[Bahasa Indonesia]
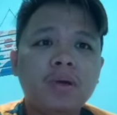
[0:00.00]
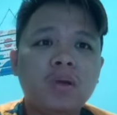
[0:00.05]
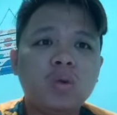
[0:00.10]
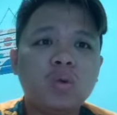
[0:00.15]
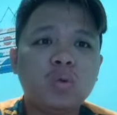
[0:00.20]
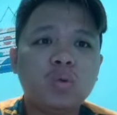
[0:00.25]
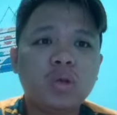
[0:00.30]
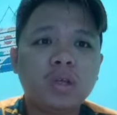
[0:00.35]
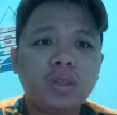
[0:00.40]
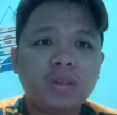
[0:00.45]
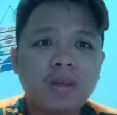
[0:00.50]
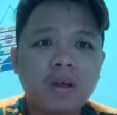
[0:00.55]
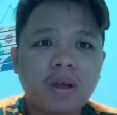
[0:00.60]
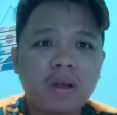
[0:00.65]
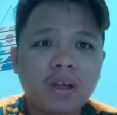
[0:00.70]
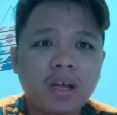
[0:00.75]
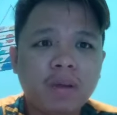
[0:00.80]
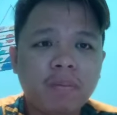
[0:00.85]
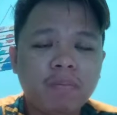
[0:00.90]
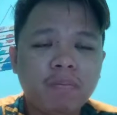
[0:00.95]
perlu
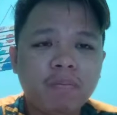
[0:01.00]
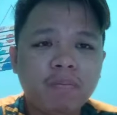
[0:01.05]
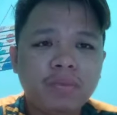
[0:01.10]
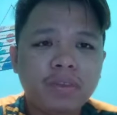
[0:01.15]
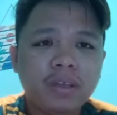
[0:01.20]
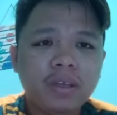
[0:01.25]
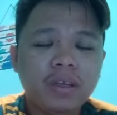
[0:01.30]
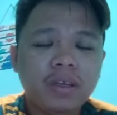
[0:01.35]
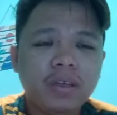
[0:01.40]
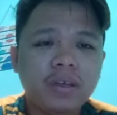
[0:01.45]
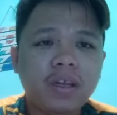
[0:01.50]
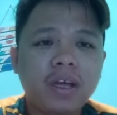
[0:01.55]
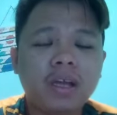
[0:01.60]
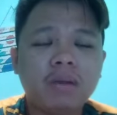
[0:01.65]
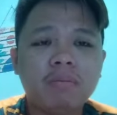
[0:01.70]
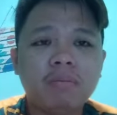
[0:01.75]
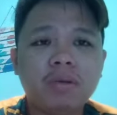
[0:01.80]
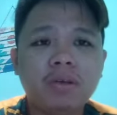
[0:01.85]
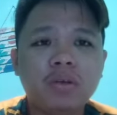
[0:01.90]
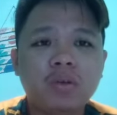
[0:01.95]
ditangkap dan